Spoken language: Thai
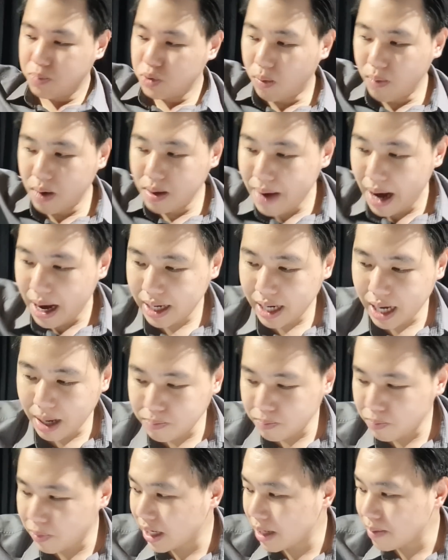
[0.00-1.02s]
รับ สองพัน บาทนะค
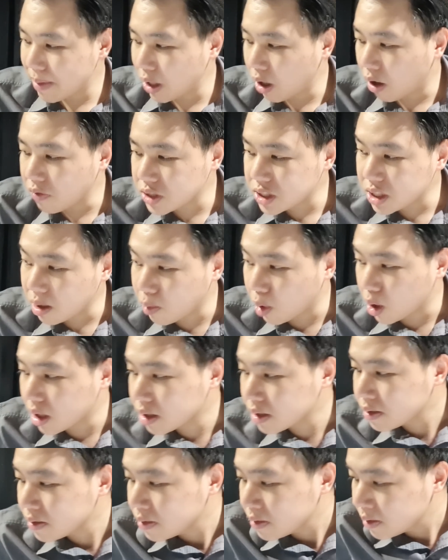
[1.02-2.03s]
รับวันนี้เป็น Official หม
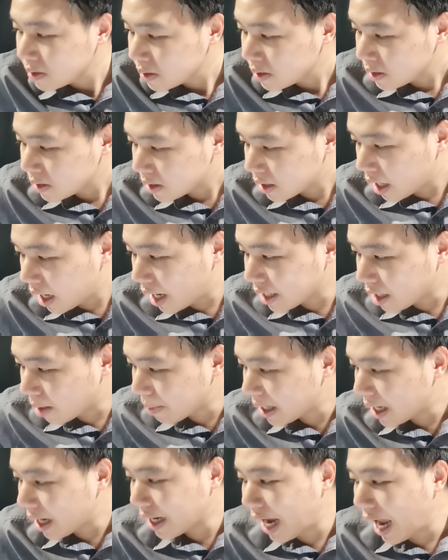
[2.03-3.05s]
ดนะฮะอย่าง
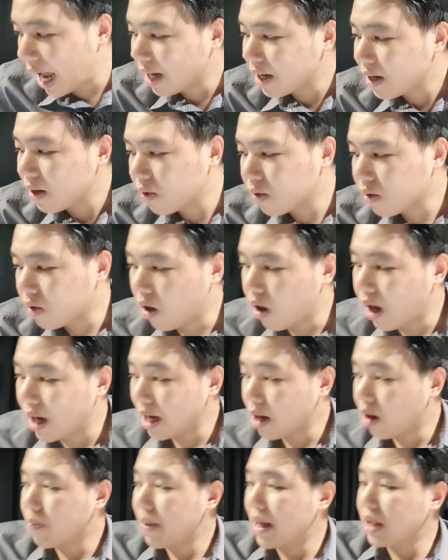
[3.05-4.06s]
เป็นทางการแล้วก็
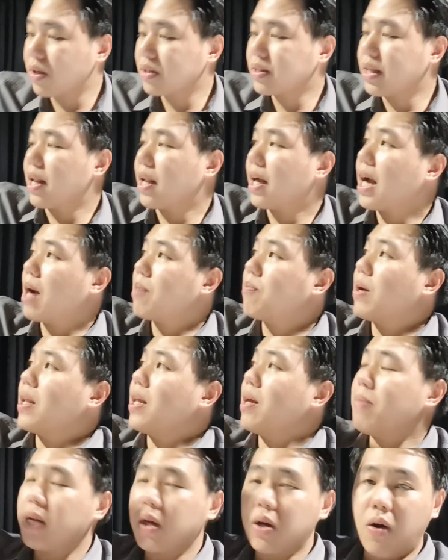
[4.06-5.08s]
นั่นของแมนยูไนเต็ดนะครับอั
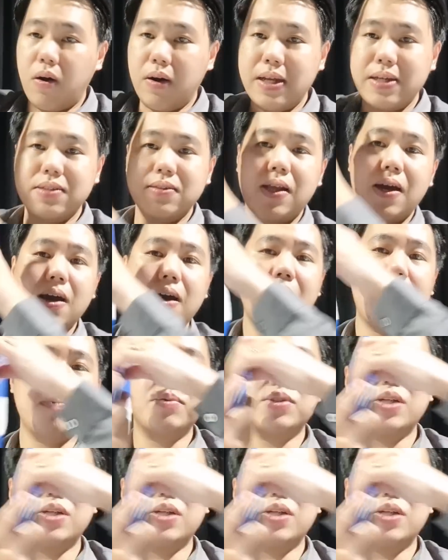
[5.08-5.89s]
นนี้เป็นของเลสเตอร์ค